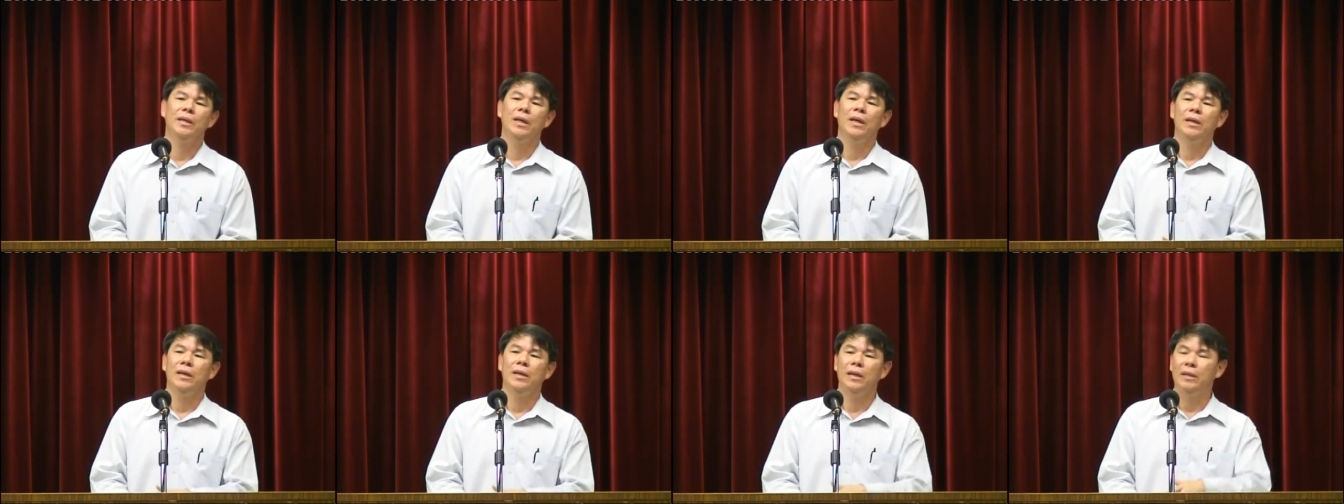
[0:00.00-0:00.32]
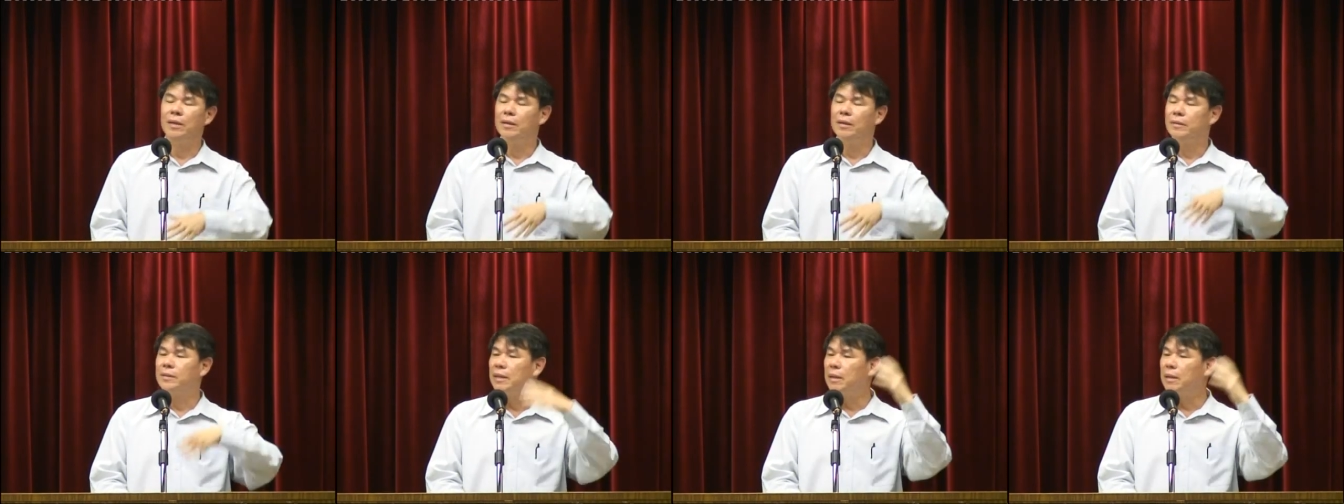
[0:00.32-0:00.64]
你
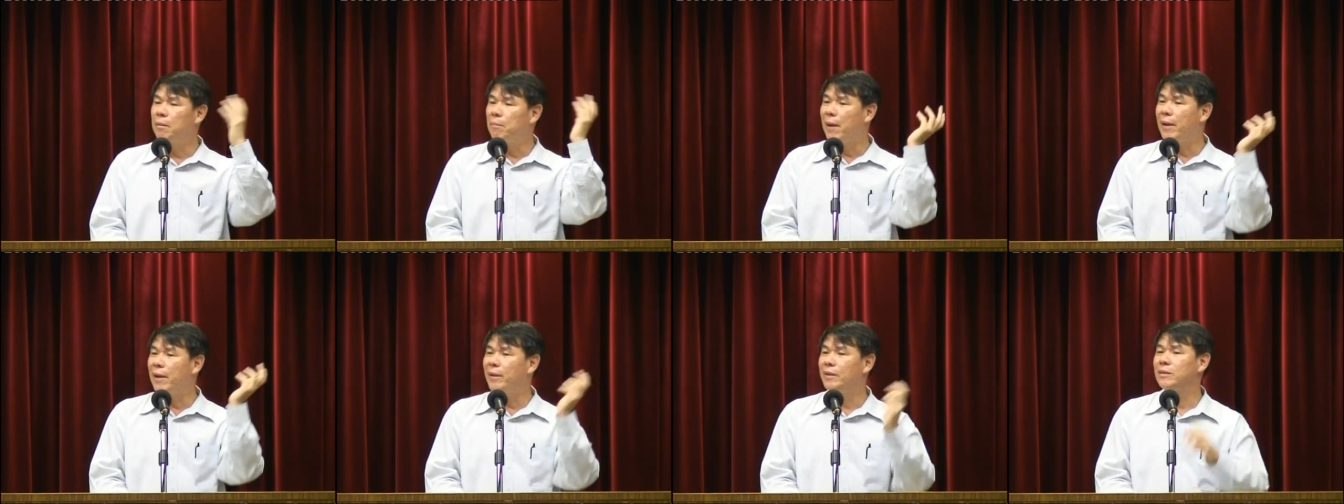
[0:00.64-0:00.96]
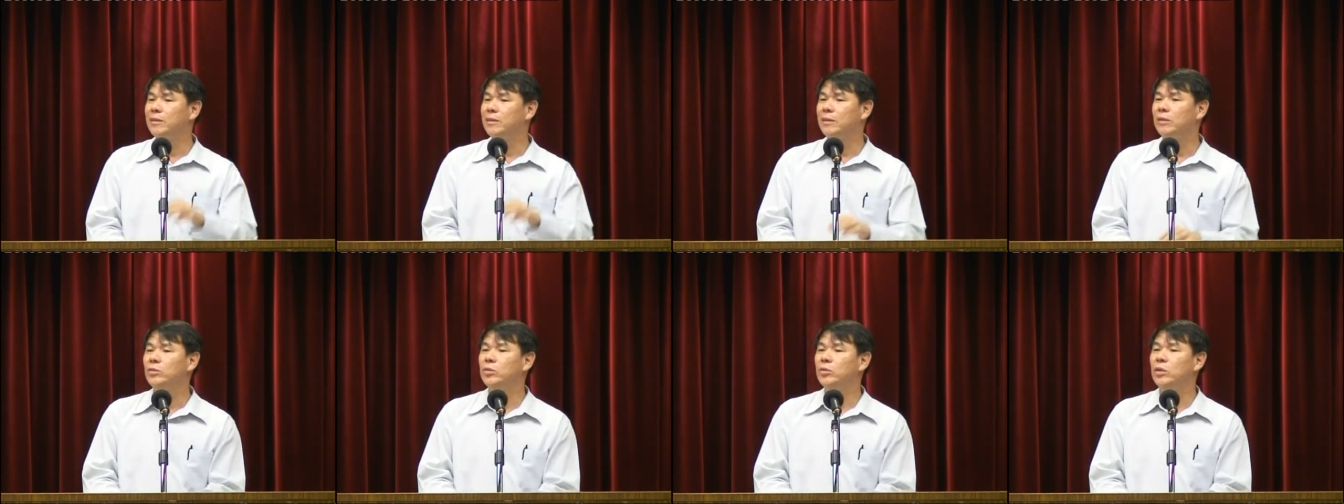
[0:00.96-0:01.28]
到新派的
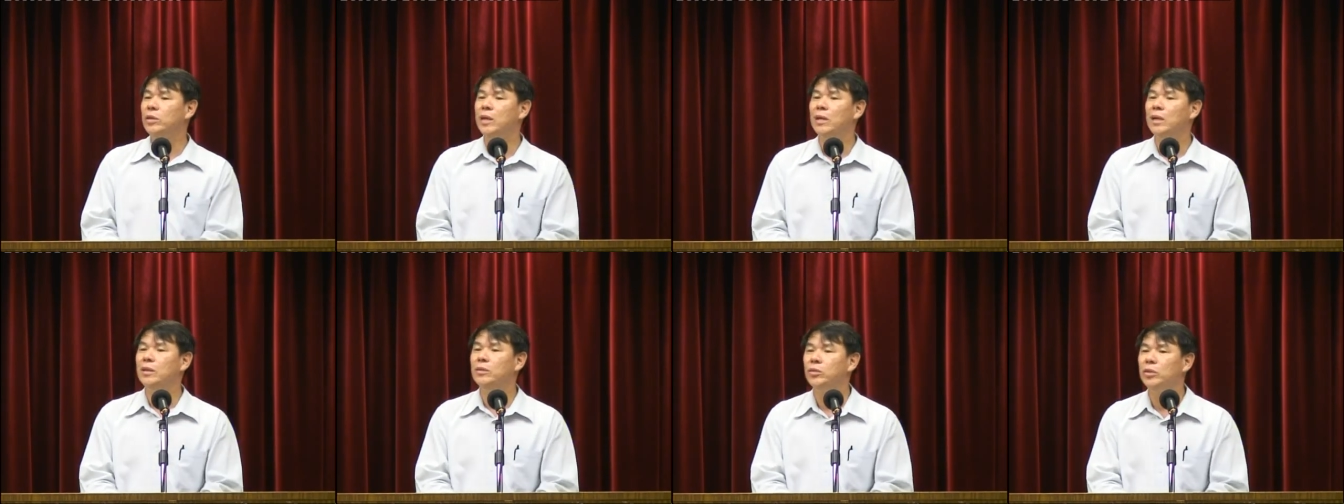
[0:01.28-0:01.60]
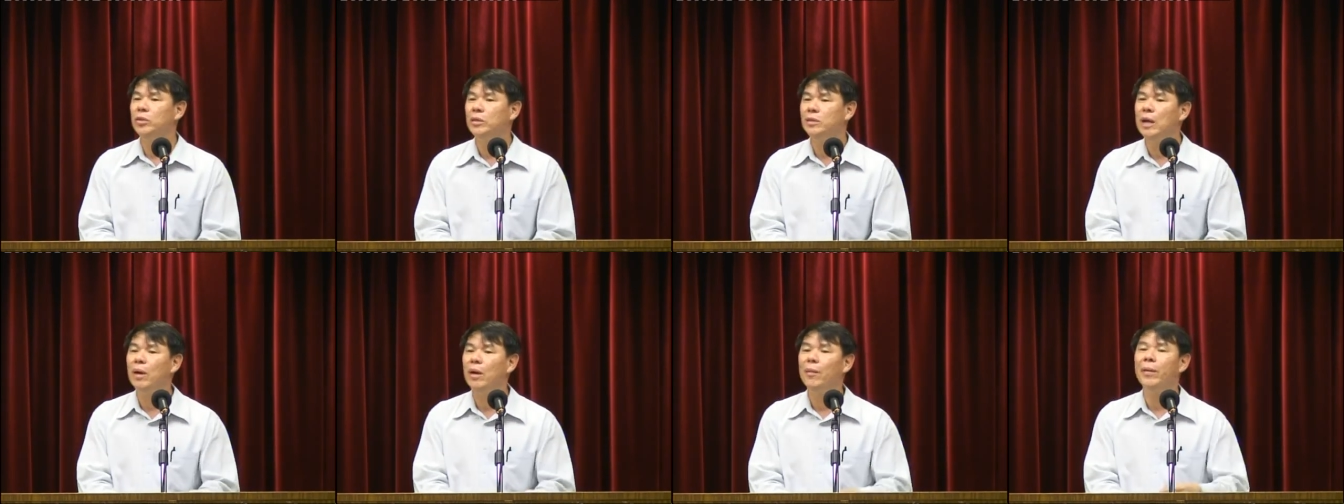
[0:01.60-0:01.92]
神学院
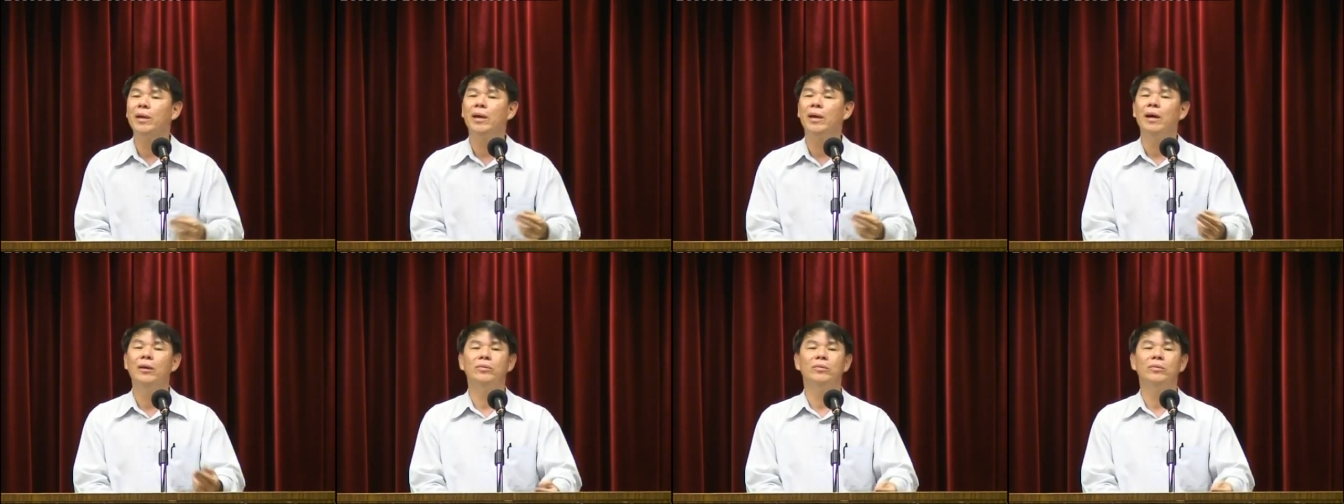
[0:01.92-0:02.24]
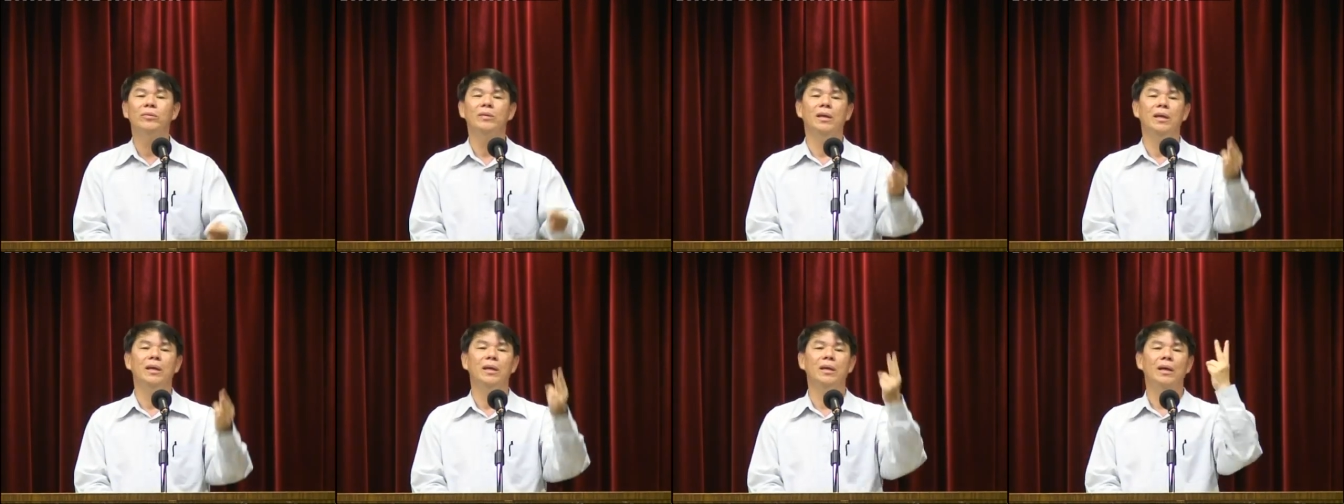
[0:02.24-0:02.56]
去，他会告
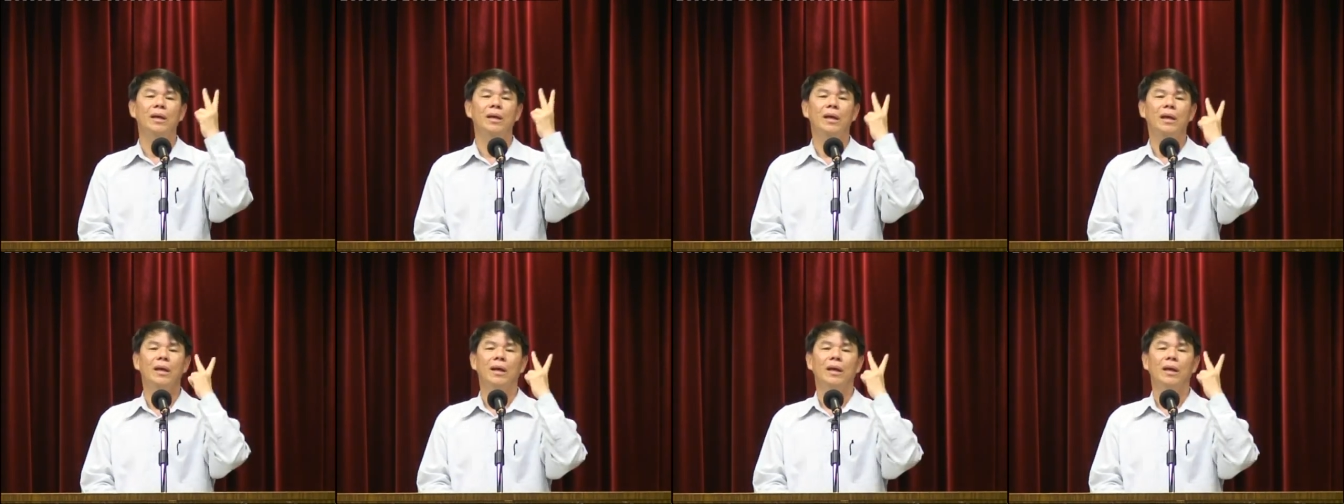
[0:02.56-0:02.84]
诉你